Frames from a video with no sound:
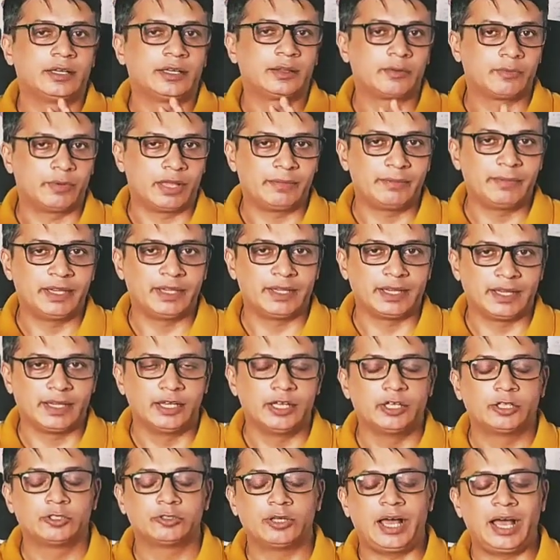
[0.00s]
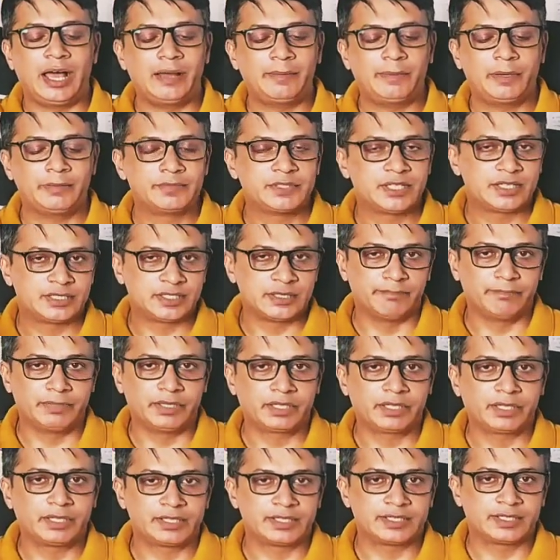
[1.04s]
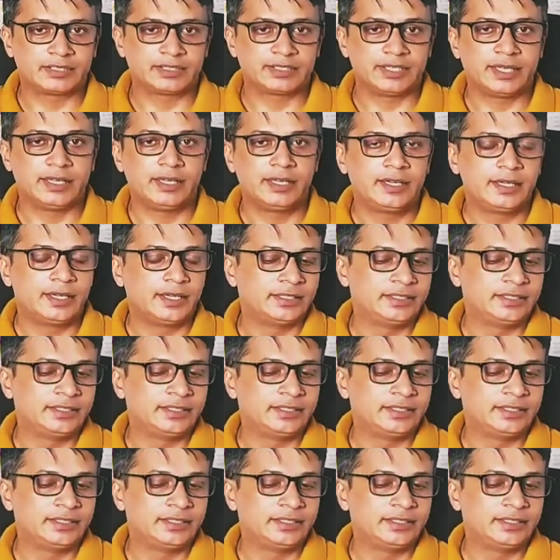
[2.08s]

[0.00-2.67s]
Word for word: रिक्वायरमेंट है तो आप हमसे संपर्क कर सकते हैं